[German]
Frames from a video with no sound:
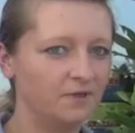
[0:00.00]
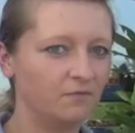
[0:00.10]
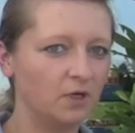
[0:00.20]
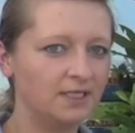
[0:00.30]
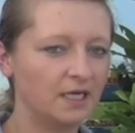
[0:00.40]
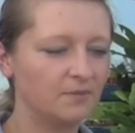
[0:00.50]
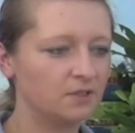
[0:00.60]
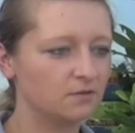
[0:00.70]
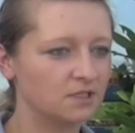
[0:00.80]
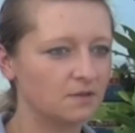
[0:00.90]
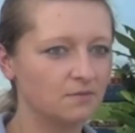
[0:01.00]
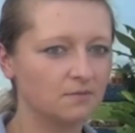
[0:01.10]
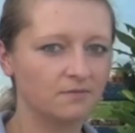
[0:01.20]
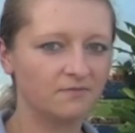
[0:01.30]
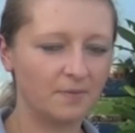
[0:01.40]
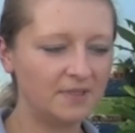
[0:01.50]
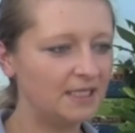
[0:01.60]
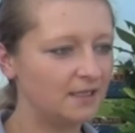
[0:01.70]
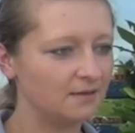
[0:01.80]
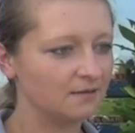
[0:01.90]
Wir wollen ja mit unserem
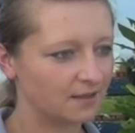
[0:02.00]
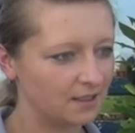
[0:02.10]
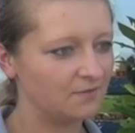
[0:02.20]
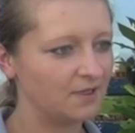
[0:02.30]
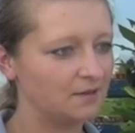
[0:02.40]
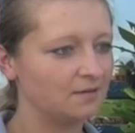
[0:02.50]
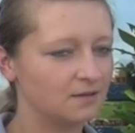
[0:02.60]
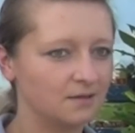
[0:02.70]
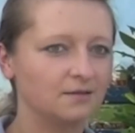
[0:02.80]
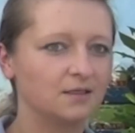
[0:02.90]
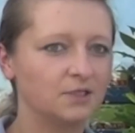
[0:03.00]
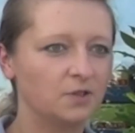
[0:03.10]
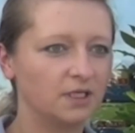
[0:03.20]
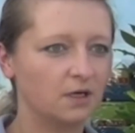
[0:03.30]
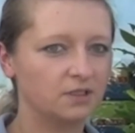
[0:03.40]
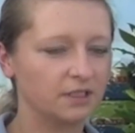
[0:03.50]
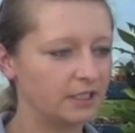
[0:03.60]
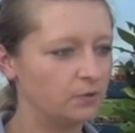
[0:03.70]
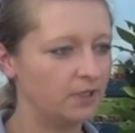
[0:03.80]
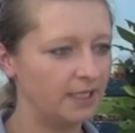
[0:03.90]
Familie Rewe ne, natürlich auch die
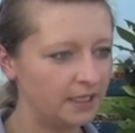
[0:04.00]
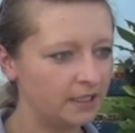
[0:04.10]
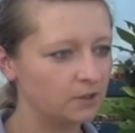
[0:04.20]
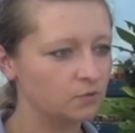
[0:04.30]
Region Ehingen